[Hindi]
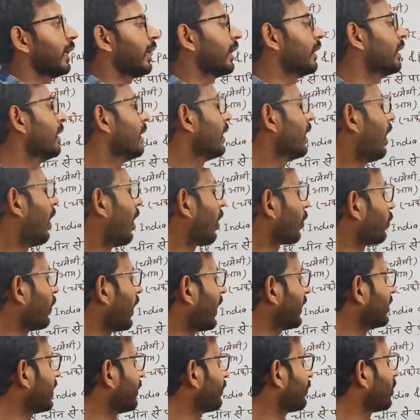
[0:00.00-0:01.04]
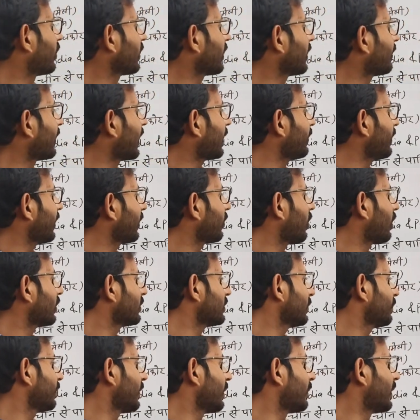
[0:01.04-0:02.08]
गया है और ग्वादर पोर्ट के बारे में एक और
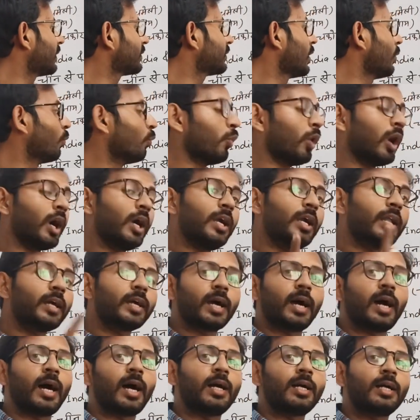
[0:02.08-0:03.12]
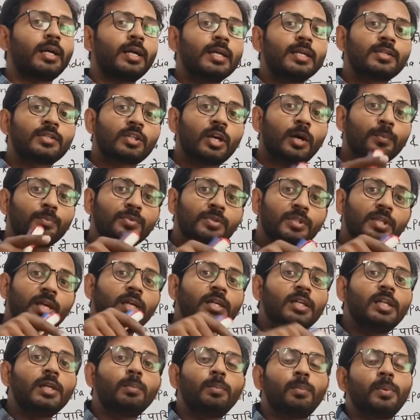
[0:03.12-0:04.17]
चीज फेमस है वर्ल्ड का सबसे
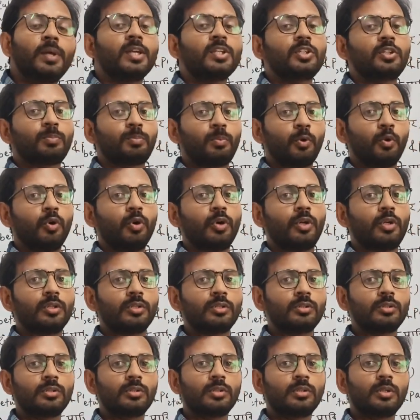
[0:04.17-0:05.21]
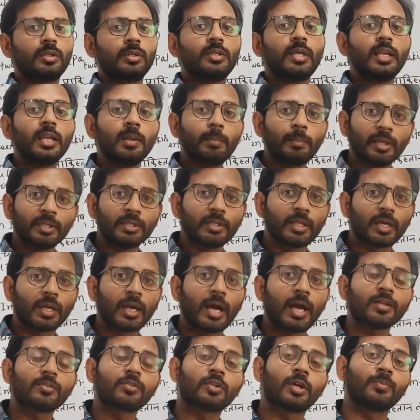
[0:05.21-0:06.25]
डीपेस्ट पोर्ट यानी
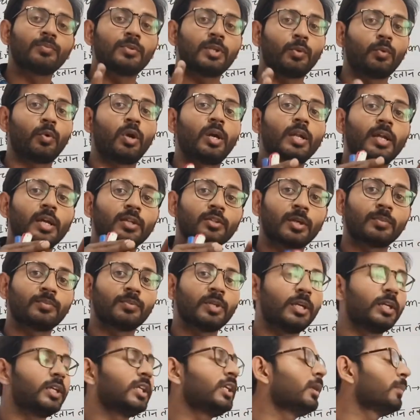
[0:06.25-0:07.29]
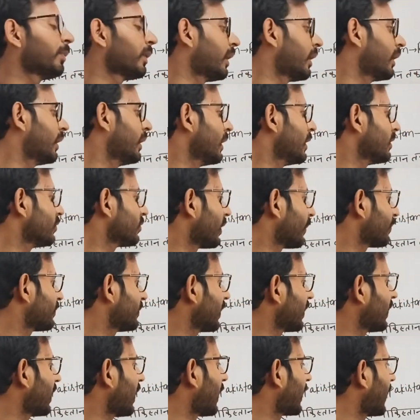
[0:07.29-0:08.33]
बंदरगाह सबसे वर्ल्ड का सबसे डीप है
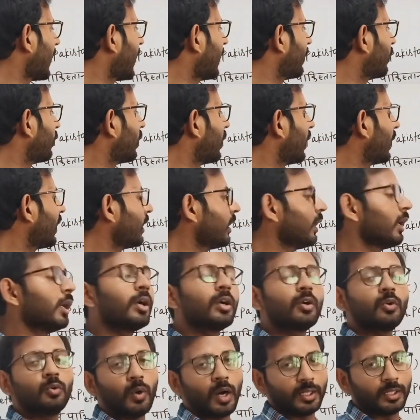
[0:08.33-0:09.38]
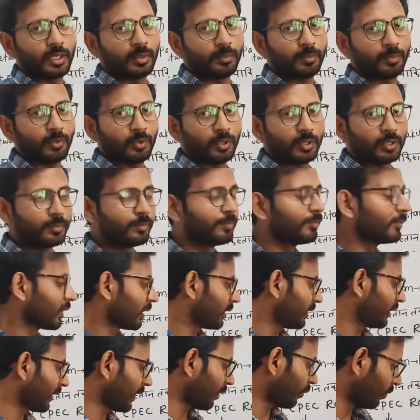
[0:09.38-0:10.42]
सबसे गहरा है वो है ग्वादर पोर्ट
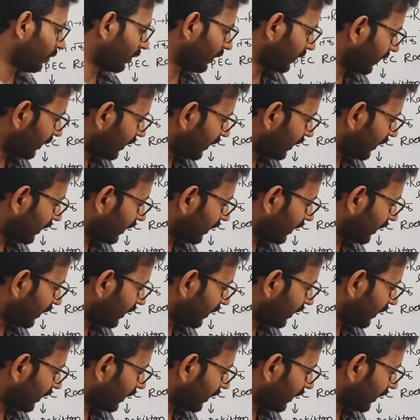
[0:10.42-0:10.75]
ठीक है वो